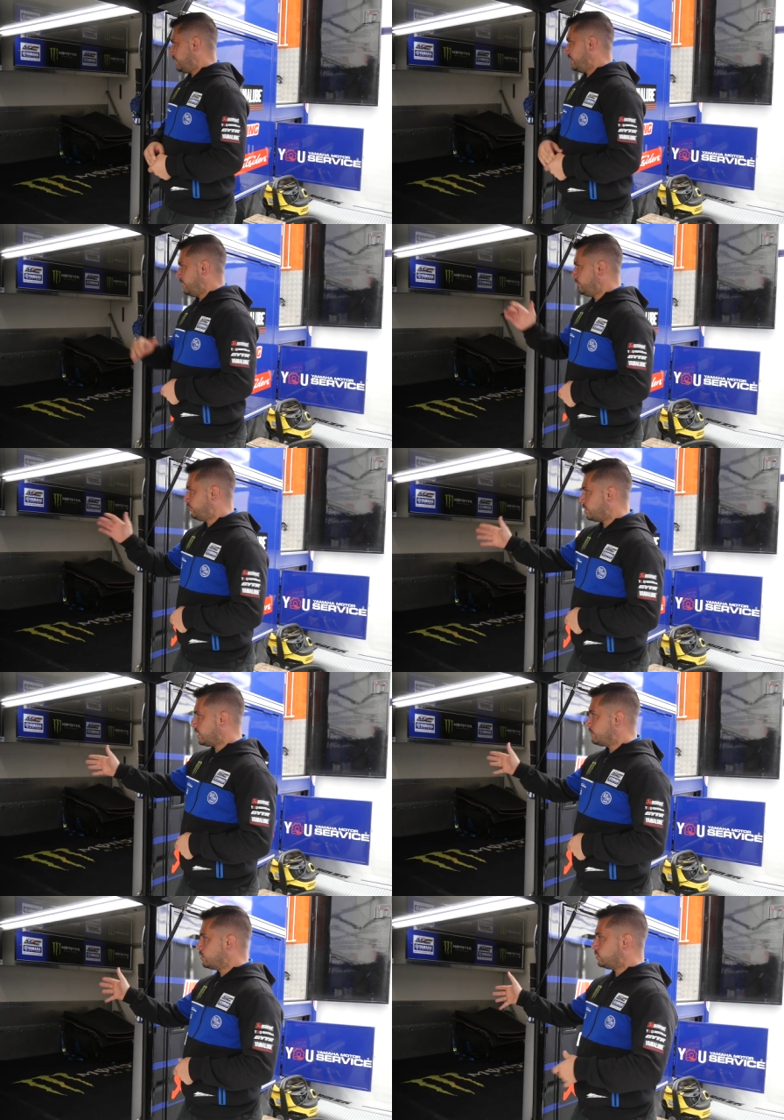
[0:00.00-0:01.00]
Et une fois
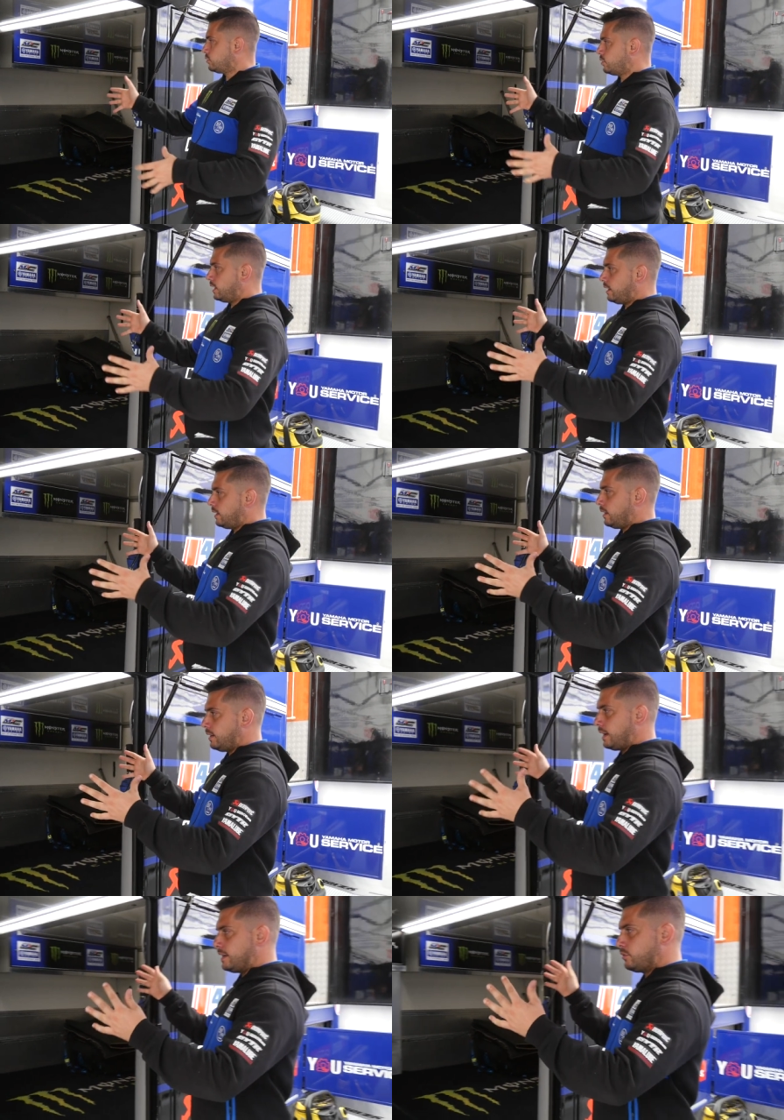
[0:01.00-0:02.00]
que les motos,
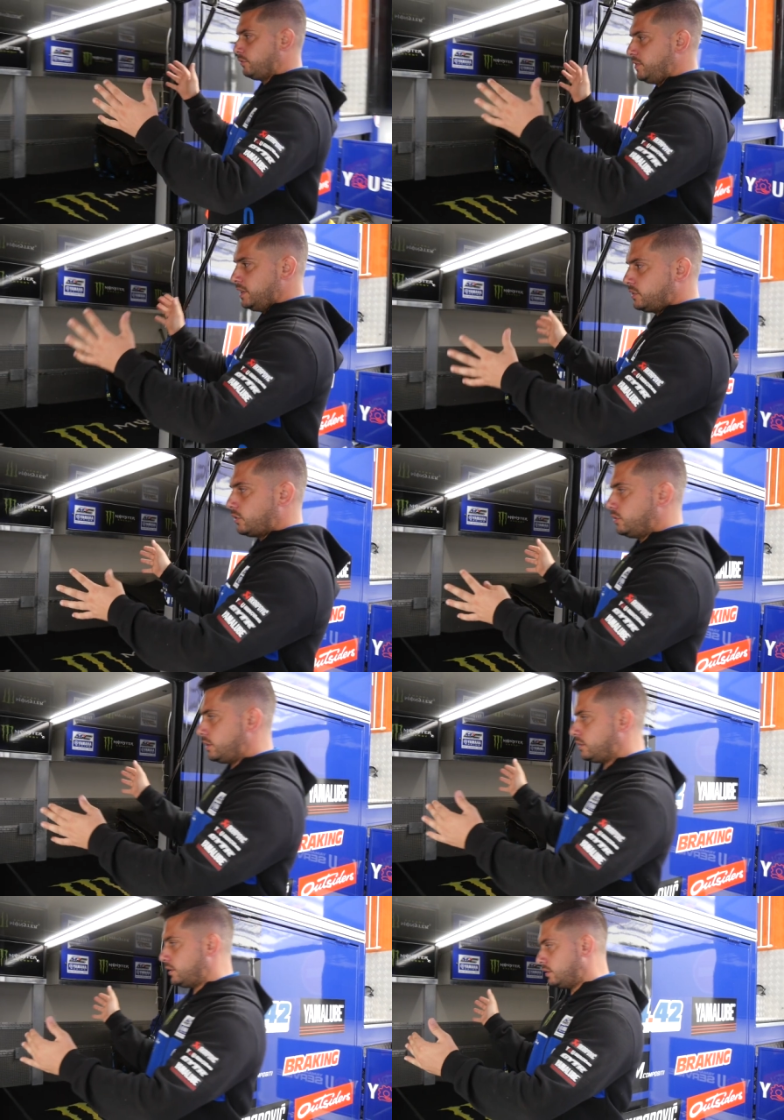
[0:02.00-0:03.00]
euh, elles ont fini
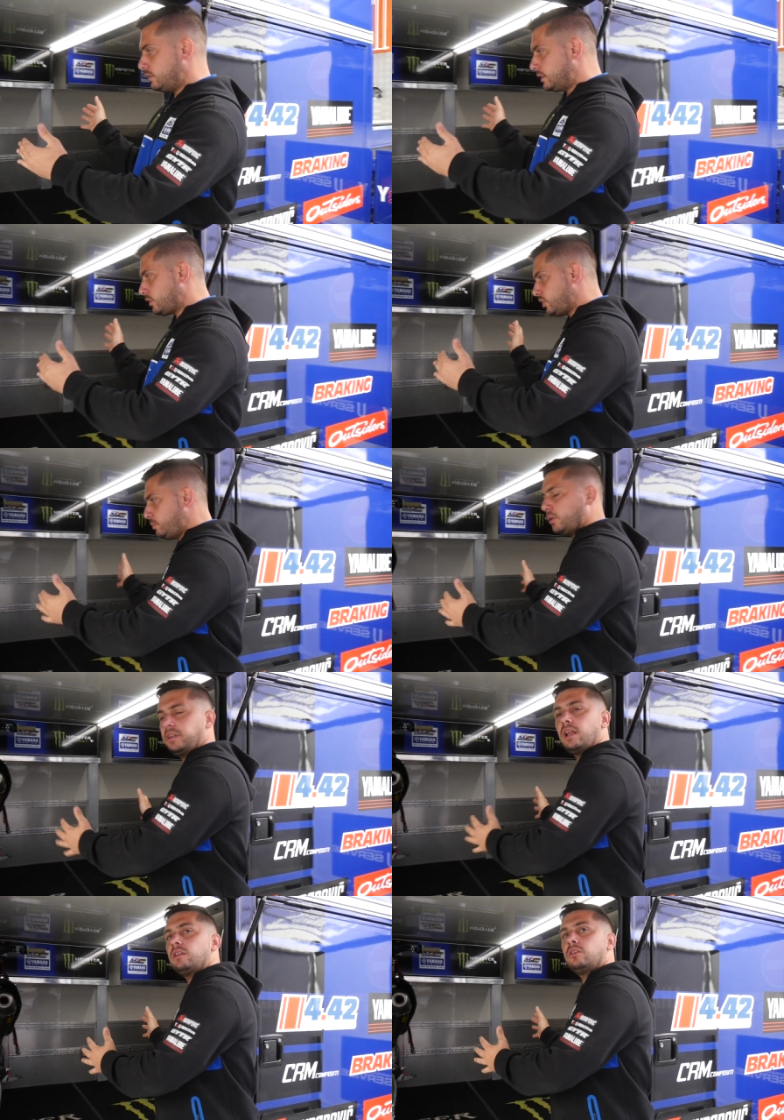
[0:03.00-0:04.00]
d'être
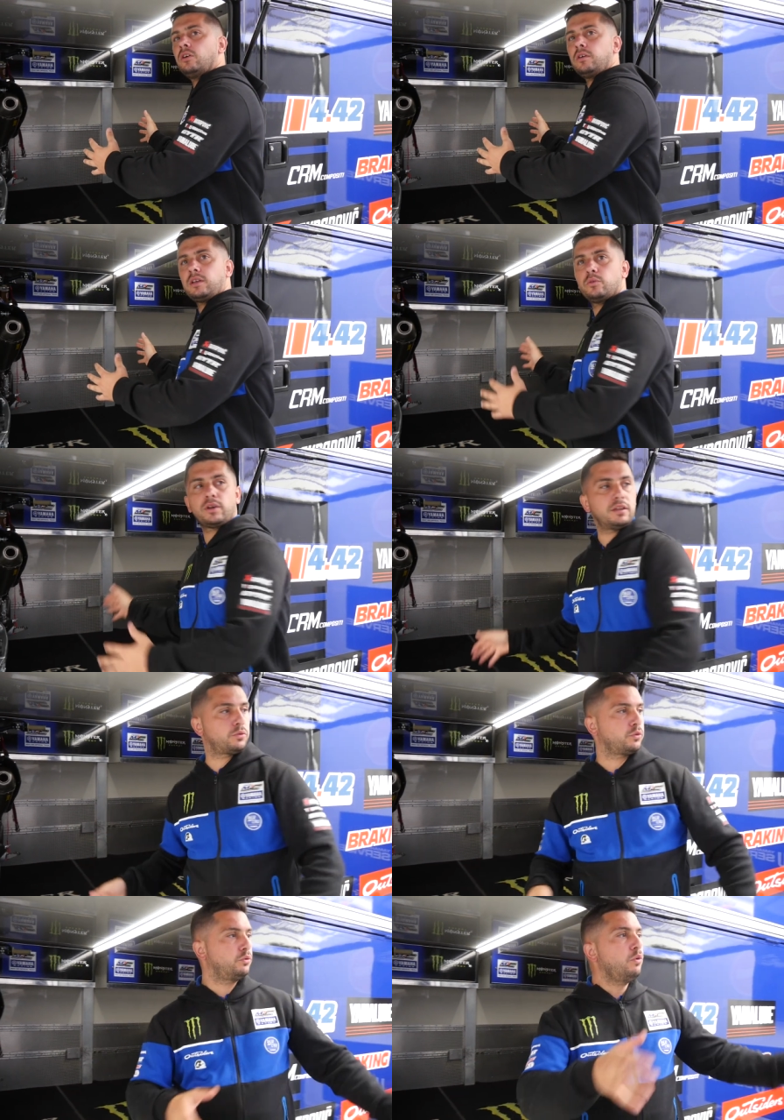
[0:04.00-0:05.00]
transportées là-dedans, donc elles
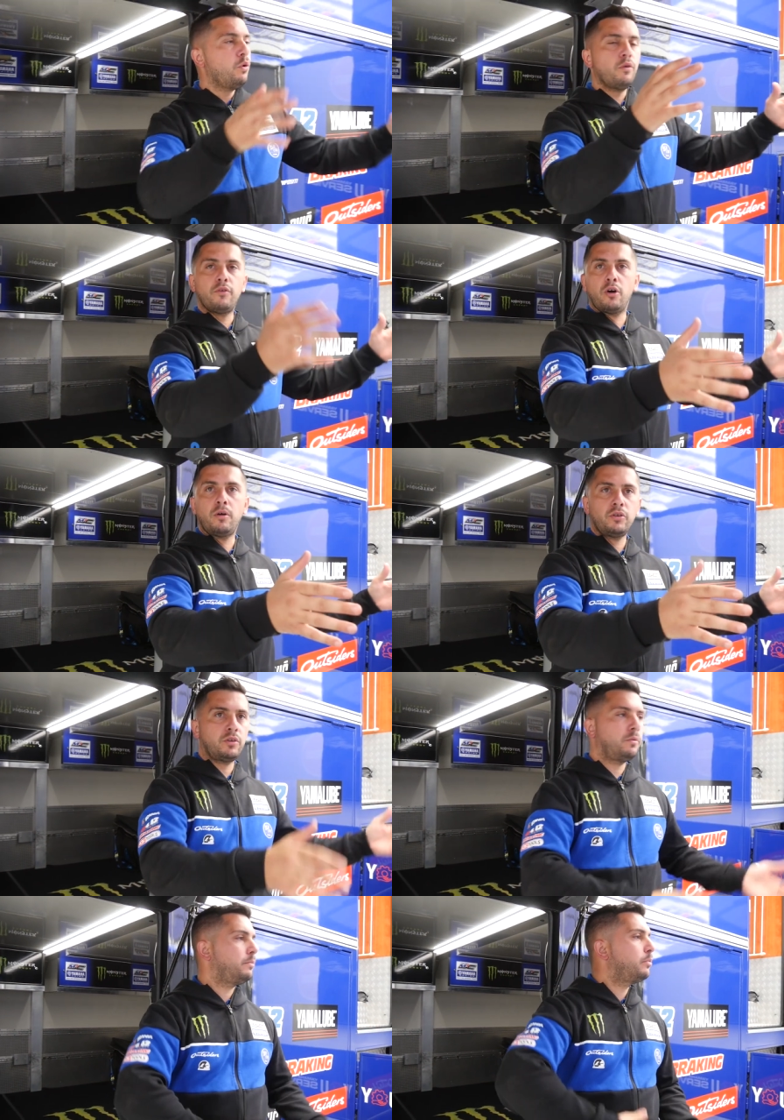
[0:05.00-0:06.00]
sont sous le haut vent
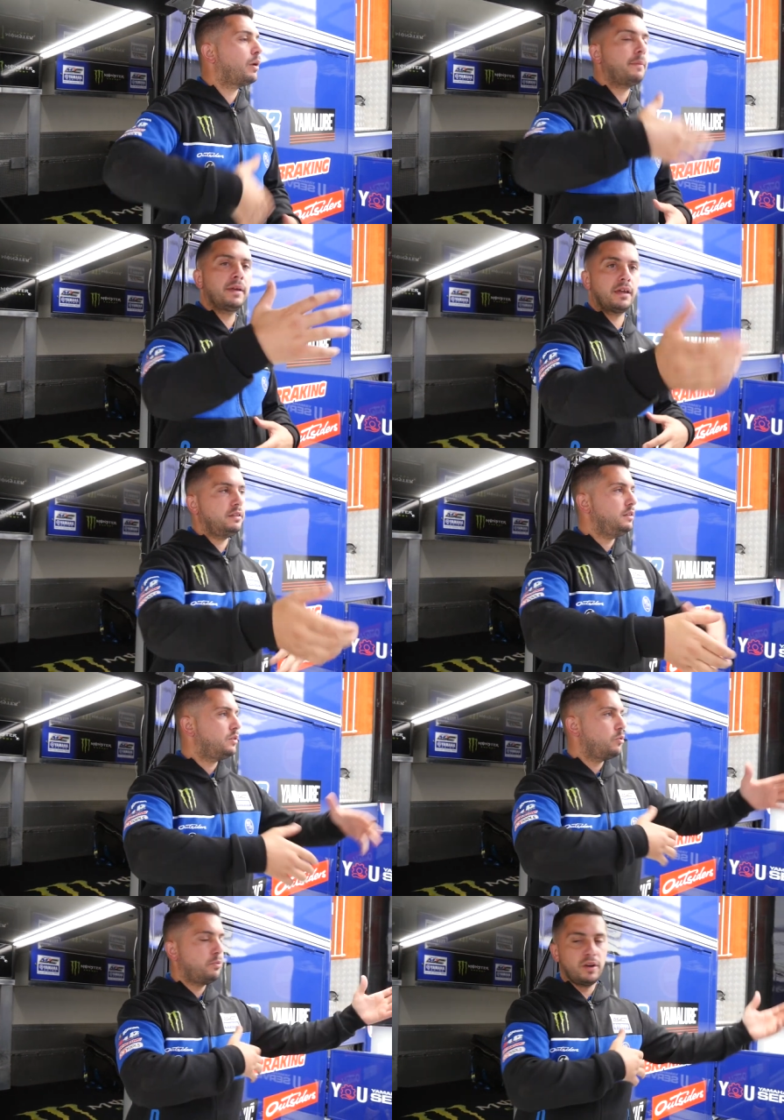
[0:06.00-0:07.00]
pour la mécanique
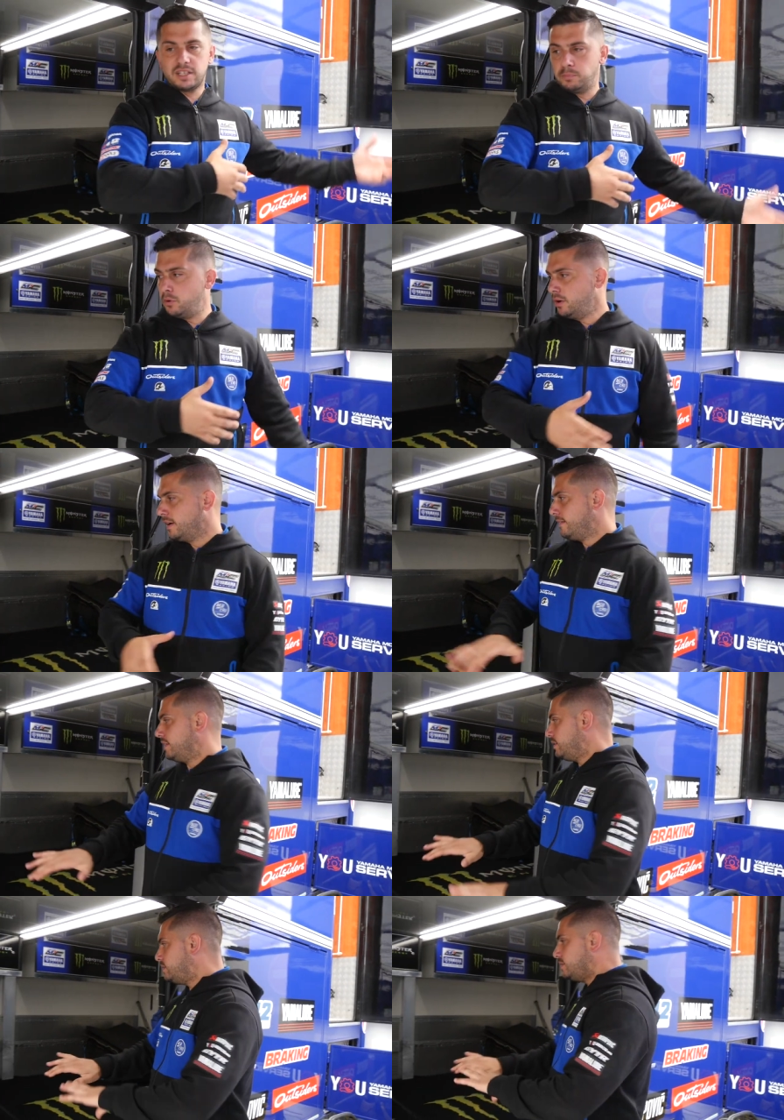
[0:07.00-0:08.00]
ou pour l'expo,
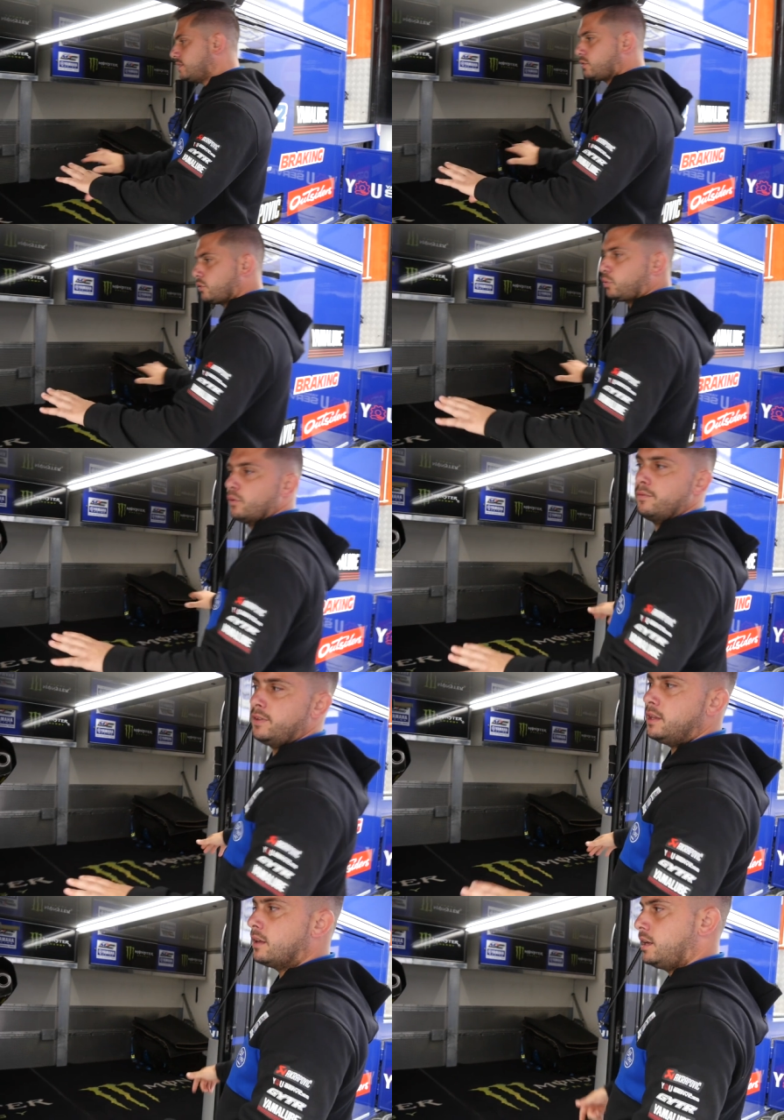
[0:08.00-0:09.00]
ici ça se retrouve
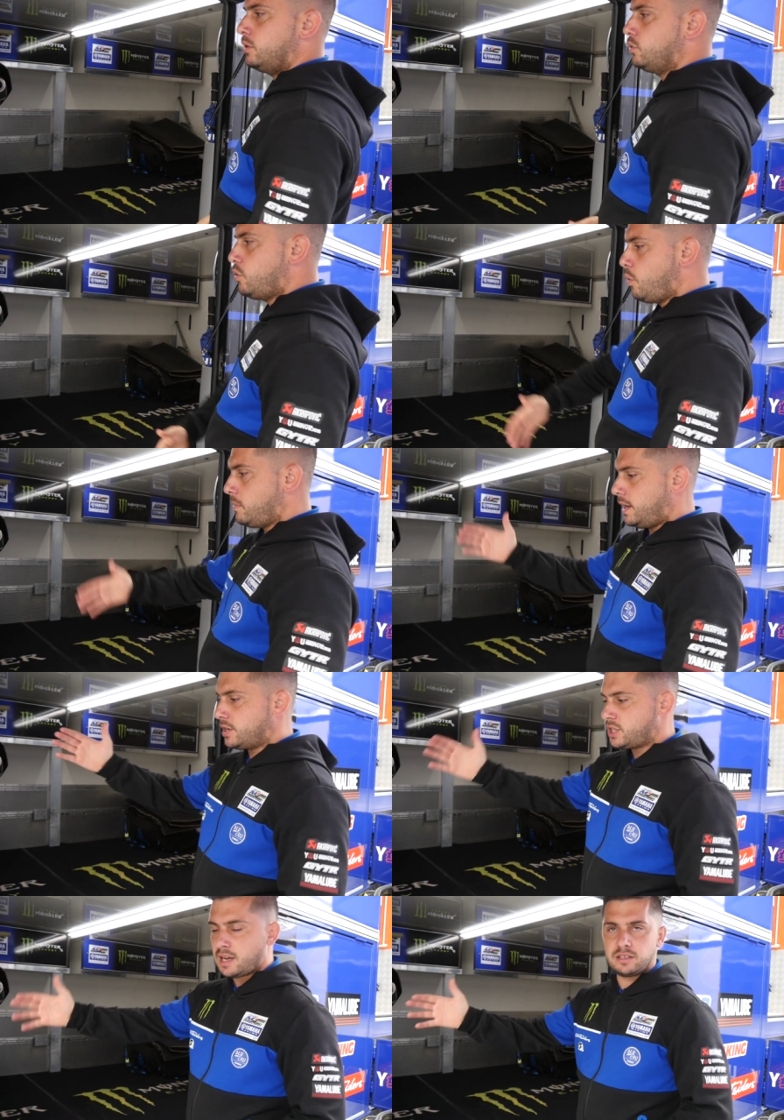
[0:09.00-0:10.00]
vide et du coup on met les
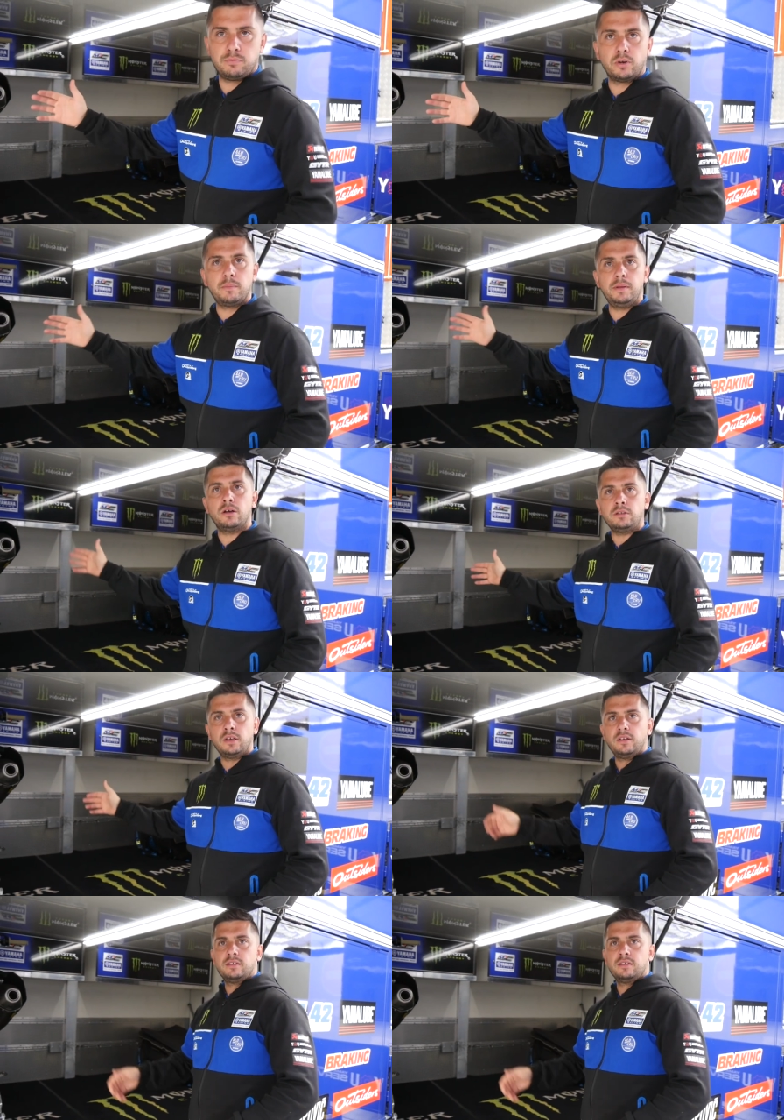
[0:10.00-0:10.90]
chaises pour les pilotes.